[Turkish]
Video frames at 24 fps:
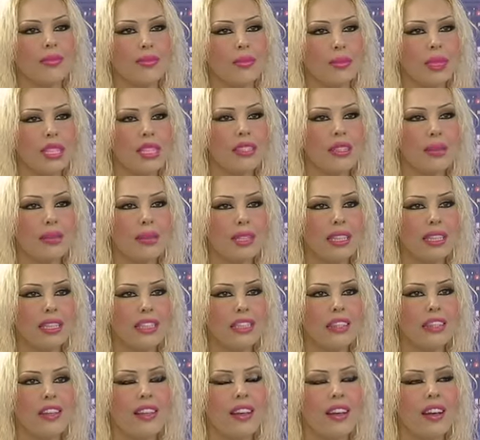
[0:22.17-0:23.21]
Biz tabii
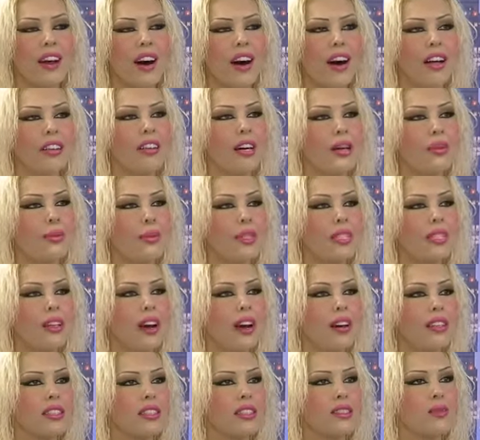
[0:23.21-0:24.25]
ki Allah bizi
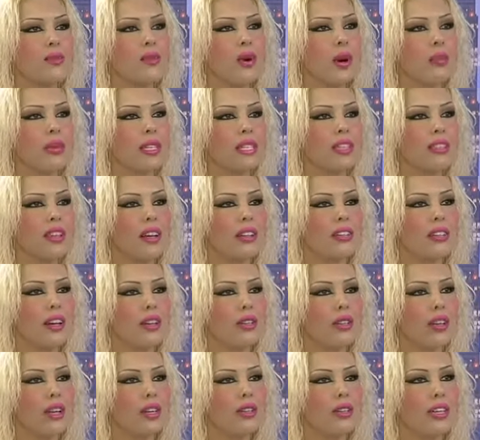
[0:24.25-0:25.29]
Hazreti Muhammed
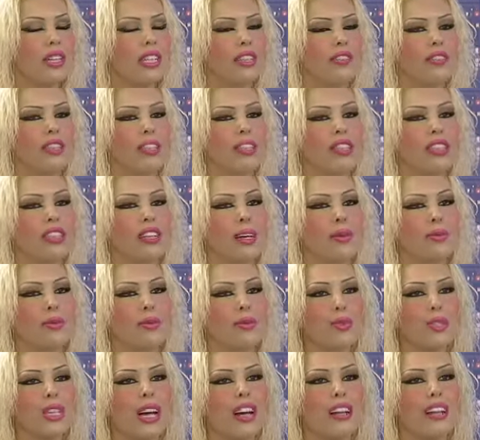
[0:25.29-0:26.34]
sallallahu aleyhi ve sellem
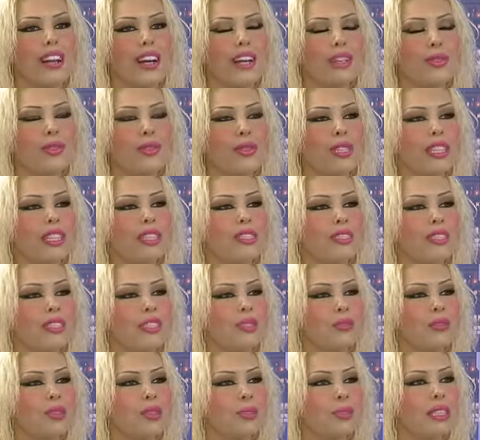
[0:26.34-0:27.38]
güzeller güzeli
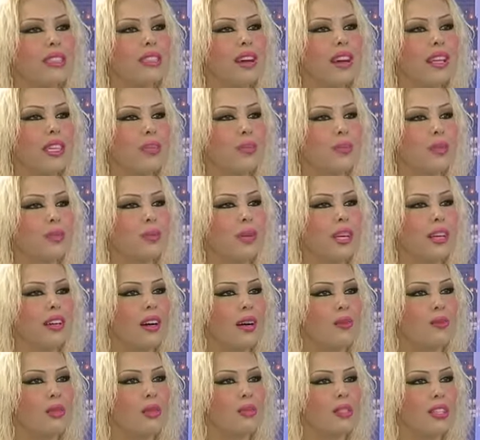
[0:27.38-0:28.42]
canımız bir tanemiz
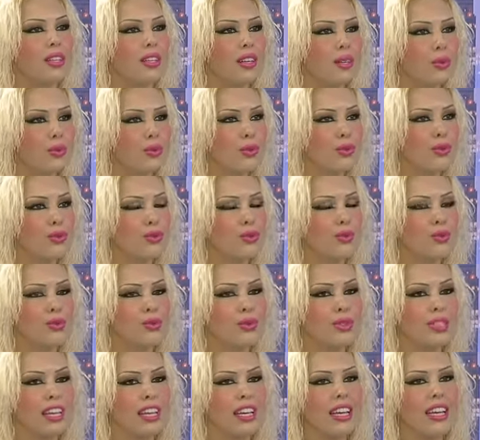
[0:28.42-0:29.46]
peygamberimize
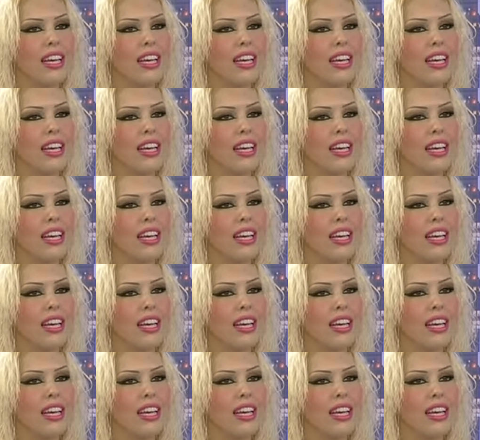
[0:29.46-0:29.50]
kavuştursun diye